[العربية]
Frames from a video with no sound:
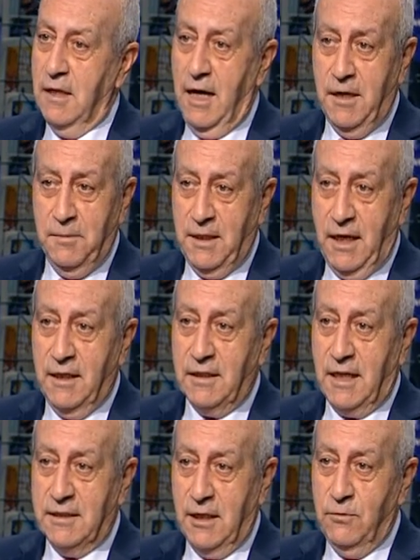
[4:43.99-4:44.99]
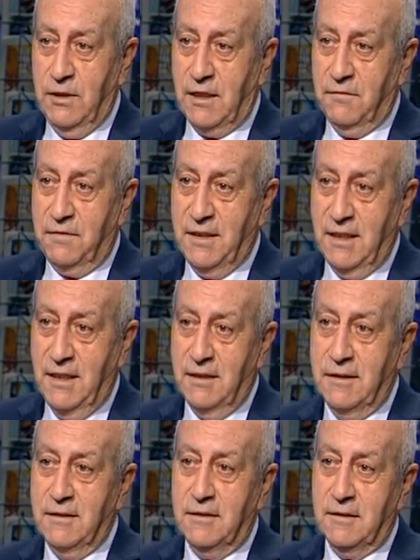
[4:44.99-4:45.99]
انا برايي كدوله كان فيها
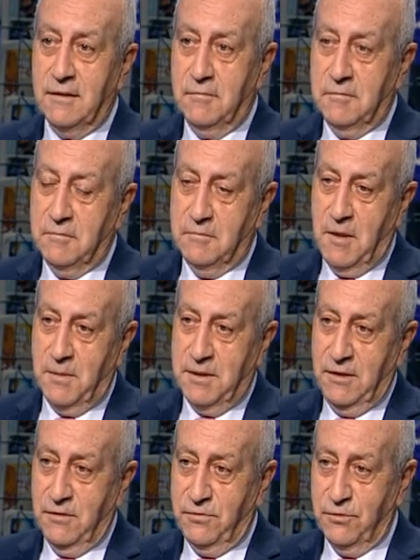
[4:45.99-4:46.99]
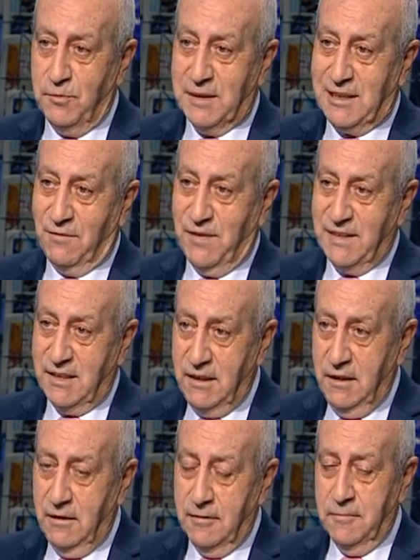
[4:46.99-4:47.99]
ما بدي فوت
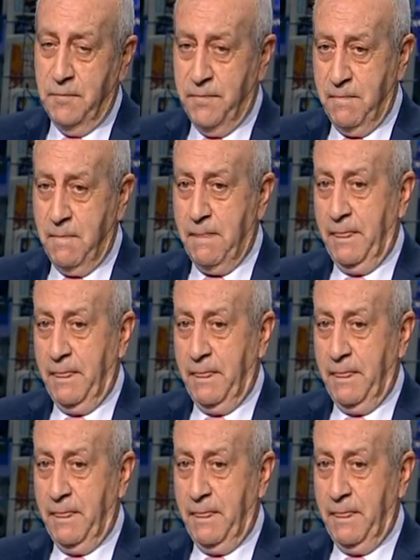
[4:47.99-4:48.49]
بالتفاصيل نعم